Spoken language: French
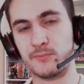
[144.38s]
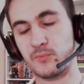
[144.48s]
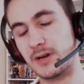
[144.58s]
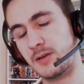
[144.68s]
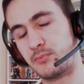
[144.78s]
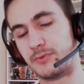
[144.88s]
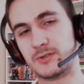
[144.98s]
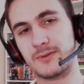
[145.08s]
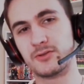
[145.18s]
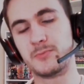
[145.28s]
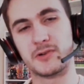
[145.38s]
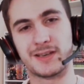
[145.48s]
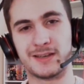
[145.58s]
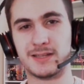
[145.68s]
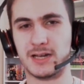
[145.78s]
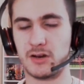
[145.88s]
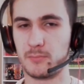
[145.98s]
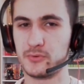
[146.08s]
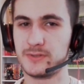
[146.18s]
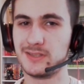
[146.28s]
Voilà pour l'histoire du manga. Alors
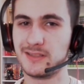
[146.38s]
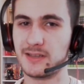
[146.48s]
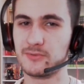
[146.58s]
petit détail